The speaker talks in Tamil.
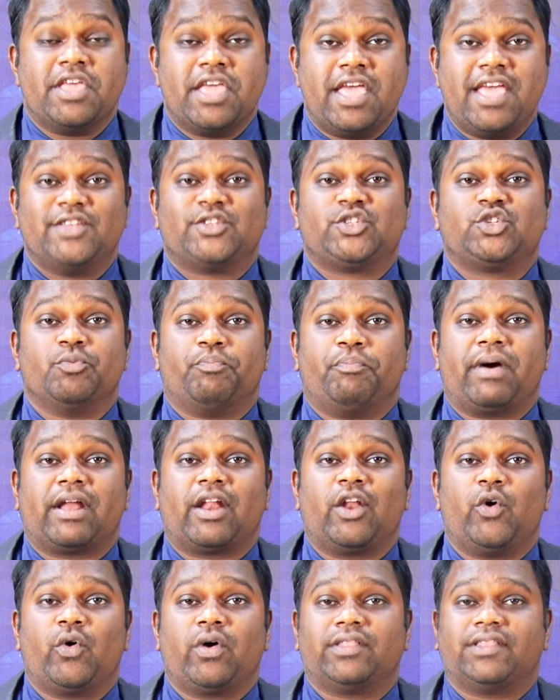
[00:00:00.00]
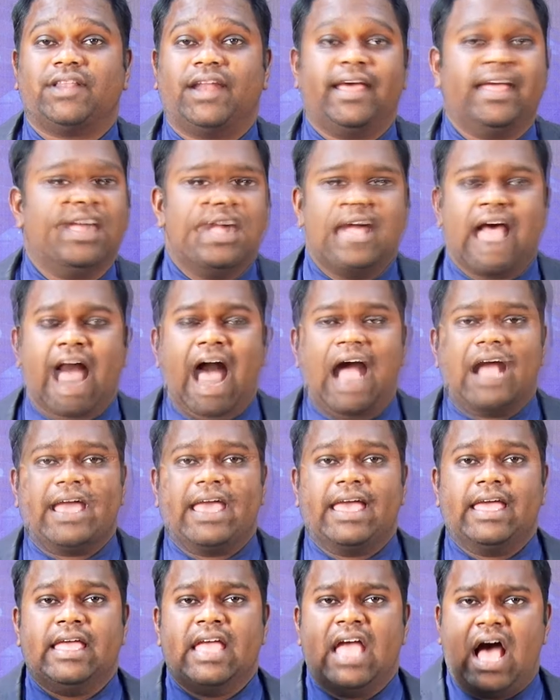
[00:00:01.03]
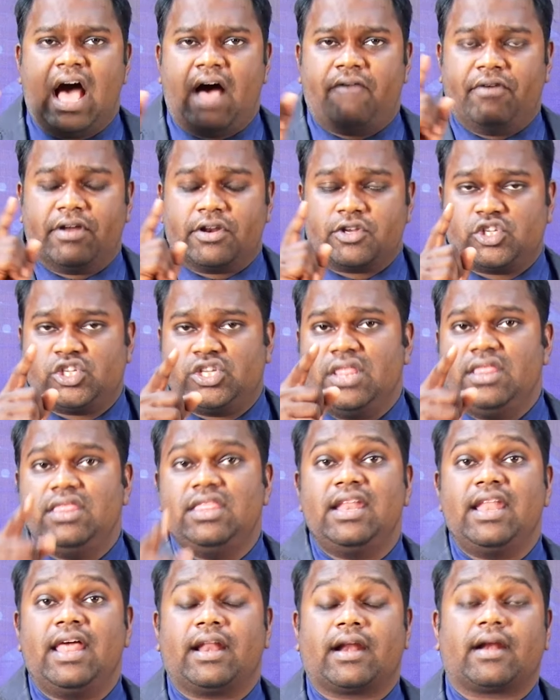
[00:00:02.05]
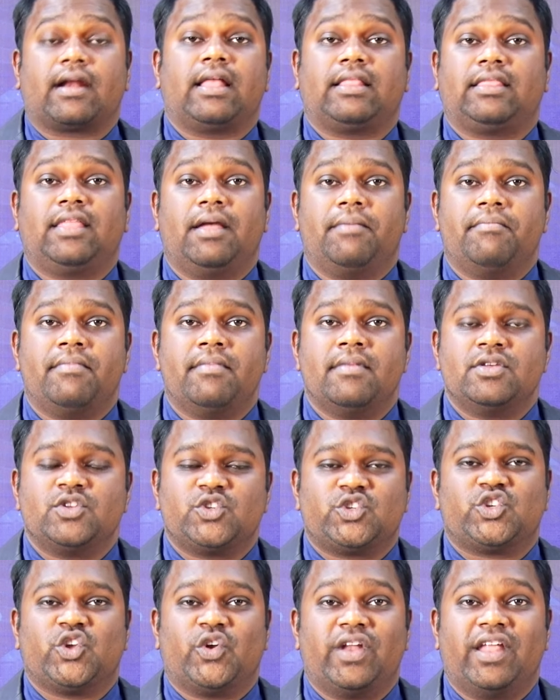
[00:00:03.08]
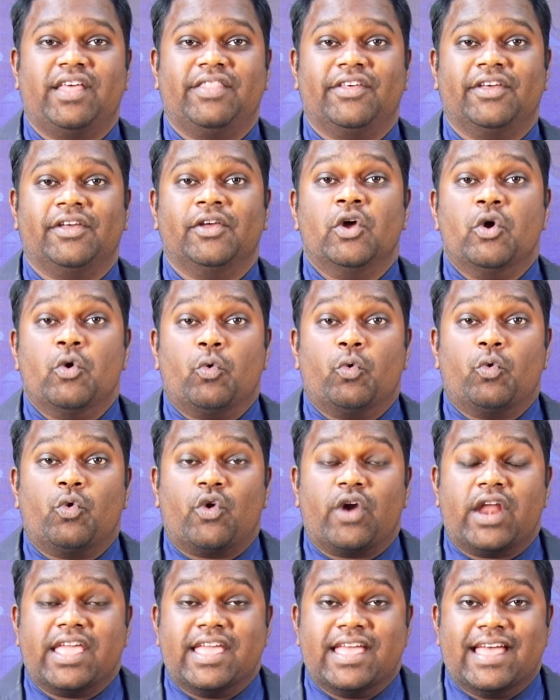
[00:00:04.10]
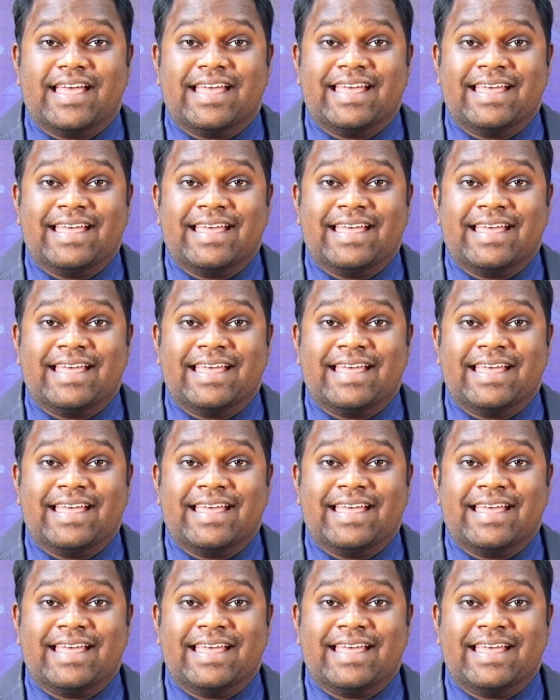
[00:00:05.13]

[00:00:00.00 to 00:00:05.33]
இயேசு பரலோகத்தில் அங்கே அவர் சிந்தின ரத்தம் சொன்னது உன்னுடைய